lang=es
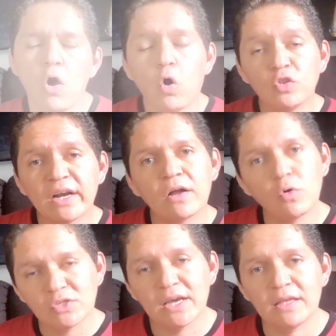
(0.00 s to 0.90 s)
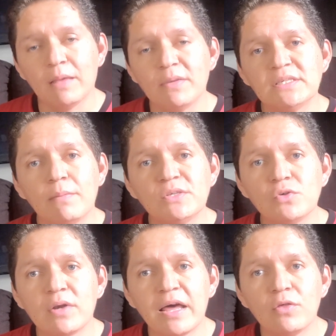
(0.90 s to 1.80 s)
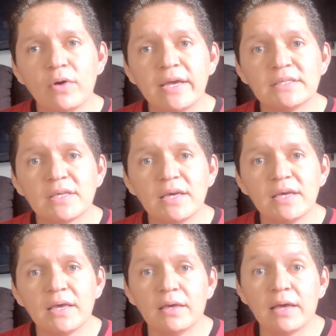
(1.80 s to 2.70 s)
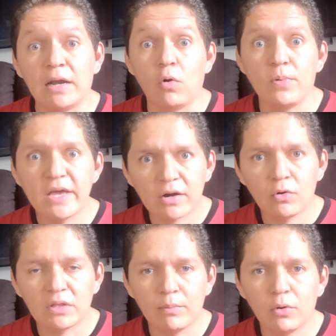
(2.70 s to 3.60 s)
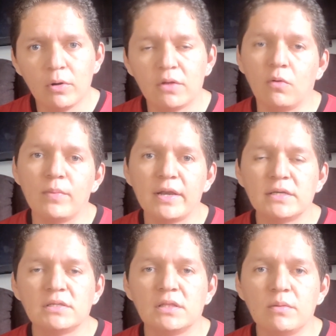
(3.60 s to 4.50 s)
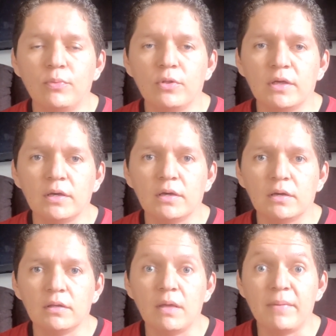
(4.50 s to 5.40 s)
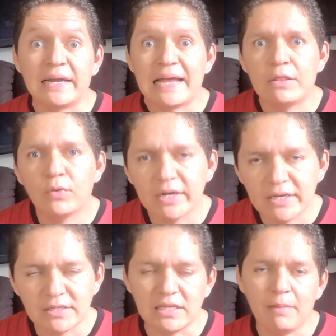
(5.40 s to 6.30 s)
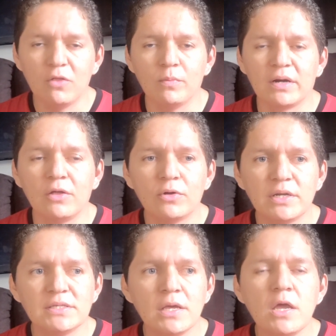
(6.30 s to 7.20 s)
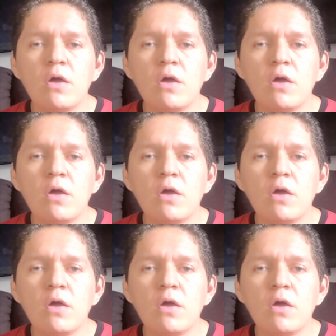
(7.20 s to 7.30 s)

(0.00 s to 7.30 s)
Otra cosa que también se ha mencionado es que al gobierno tampoco le conviene este tipo de, mercado gris, el llamado mercado gris,